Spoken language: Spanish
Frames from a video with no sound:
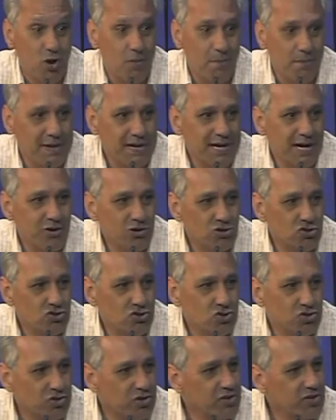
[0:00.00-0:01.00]
complicados
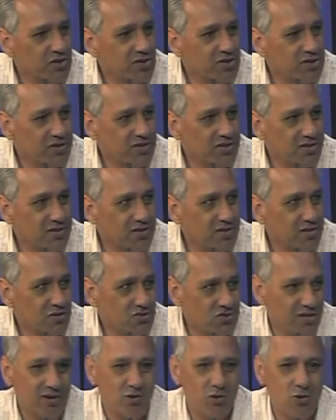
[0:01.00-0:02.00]
nosotros, ¿no? Los
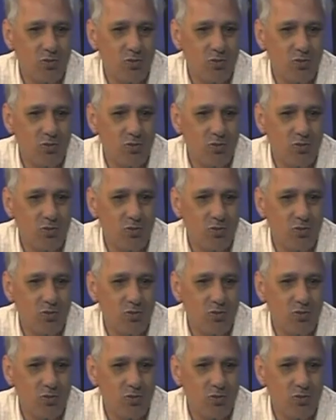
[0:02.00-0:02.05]
seres